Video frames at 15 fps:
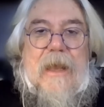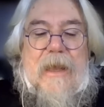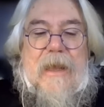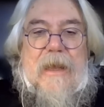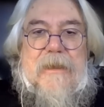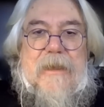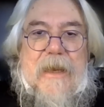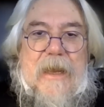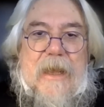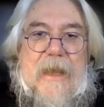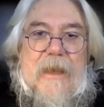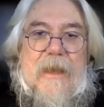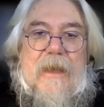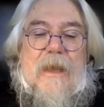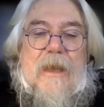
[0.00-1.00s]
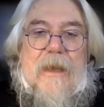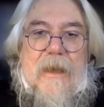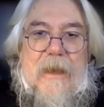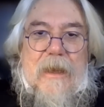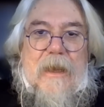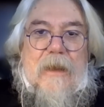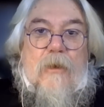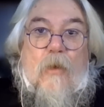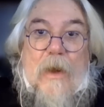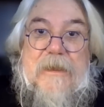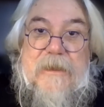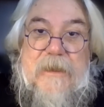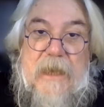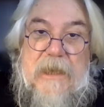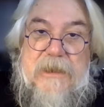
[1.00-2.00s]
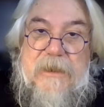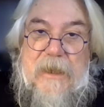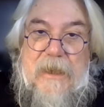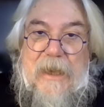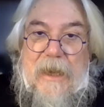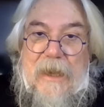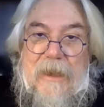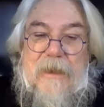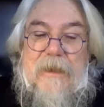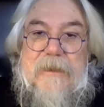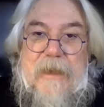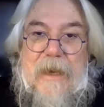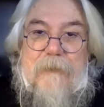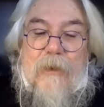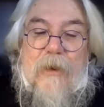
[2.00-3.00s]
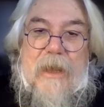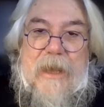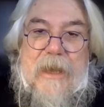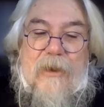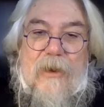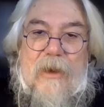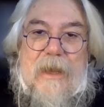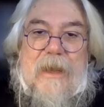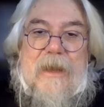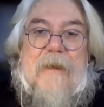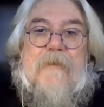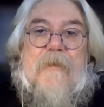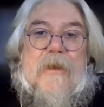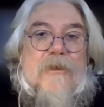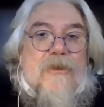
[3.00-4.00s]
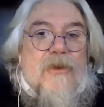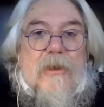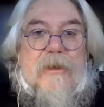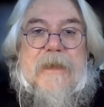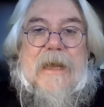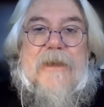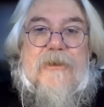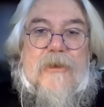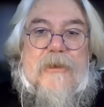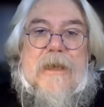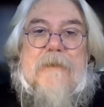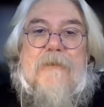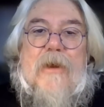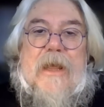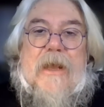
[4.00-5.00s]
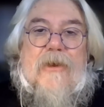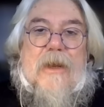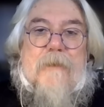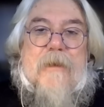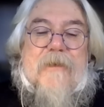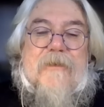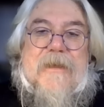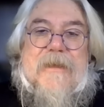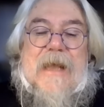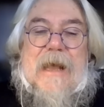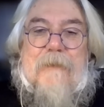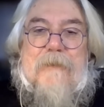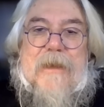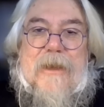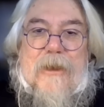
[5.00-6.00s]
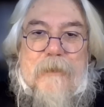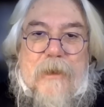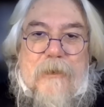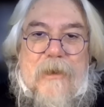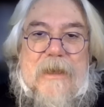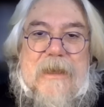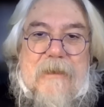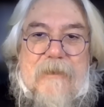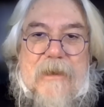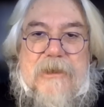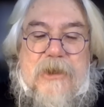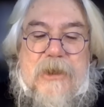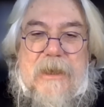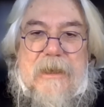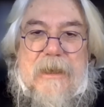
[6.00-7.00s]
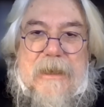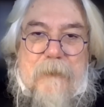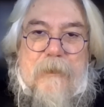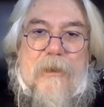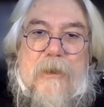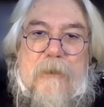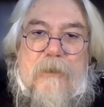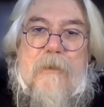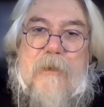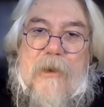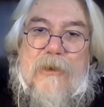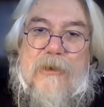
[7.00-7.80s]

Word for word: e direi quantistica tra molecole soltanto delle molecole brevettabili come quelle dei vaccini, però, di cui